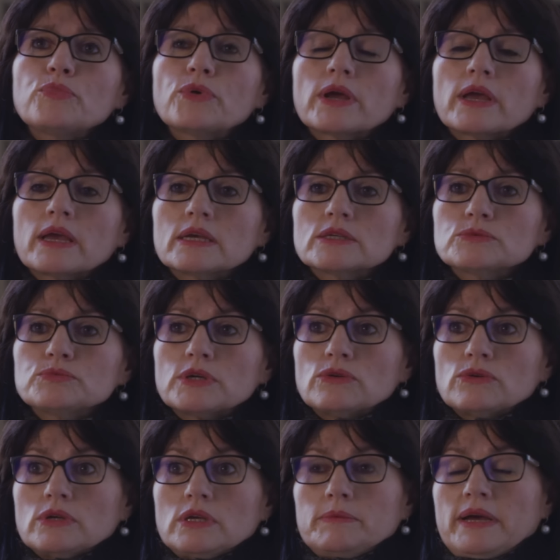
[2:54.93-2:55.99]
pues
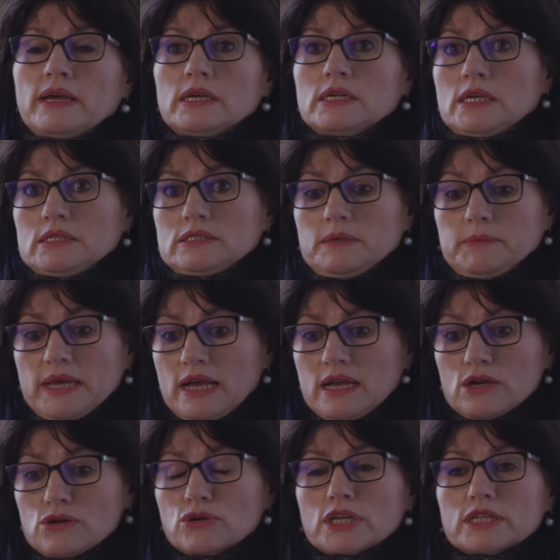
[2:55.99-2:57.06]
bueno, e, ese
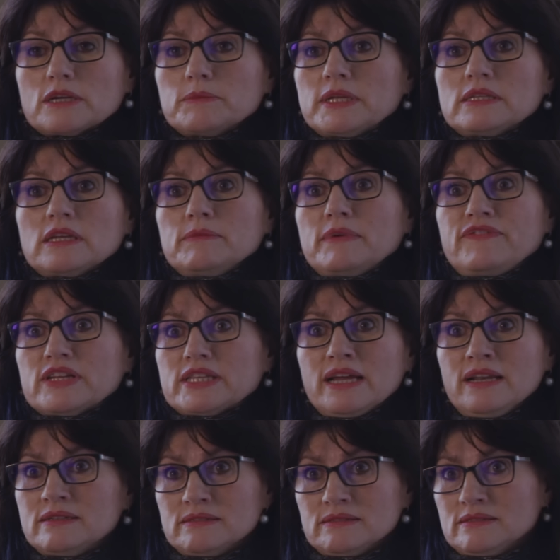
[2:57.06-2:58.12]
viaje concretamente iba
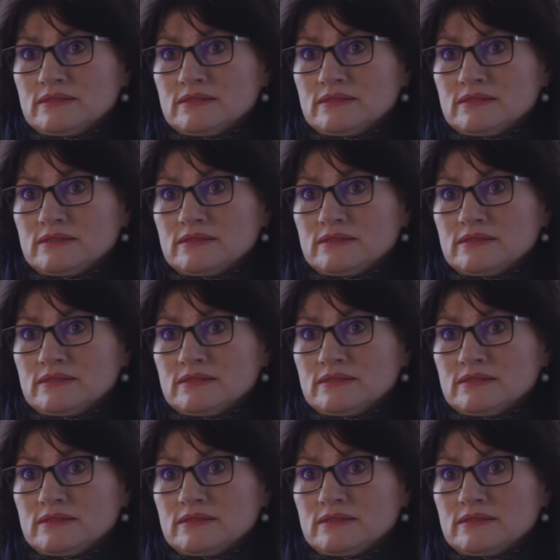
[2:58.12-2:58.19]
fatal,